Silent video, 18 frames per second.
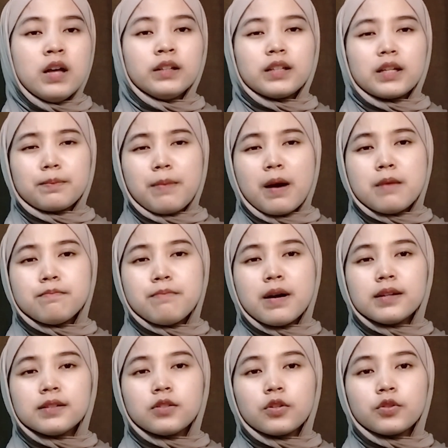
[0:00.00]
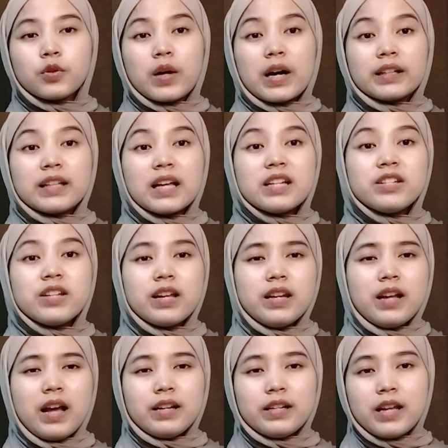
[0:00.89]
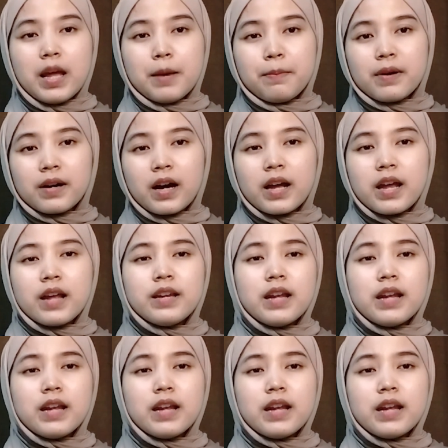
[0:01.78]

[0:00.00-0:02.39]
terpampang sosok Atasha dengan gaya pakaian